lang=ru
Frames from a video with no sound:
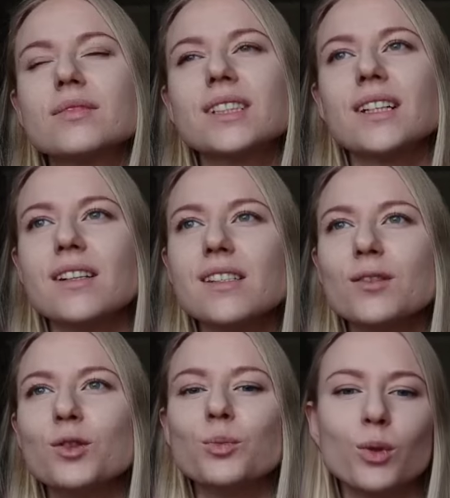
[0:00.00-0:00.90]
гораздо
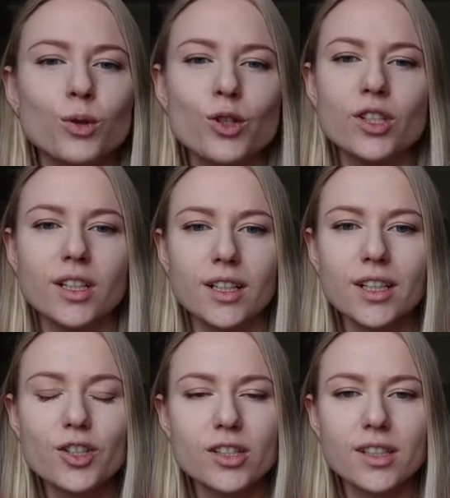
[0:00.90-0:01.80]
вот проще и
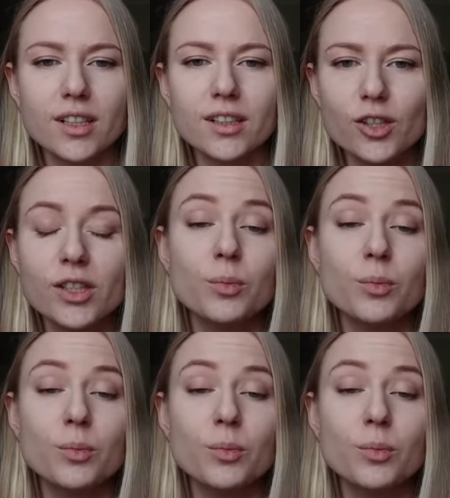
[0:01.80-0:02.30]
легче стало жить.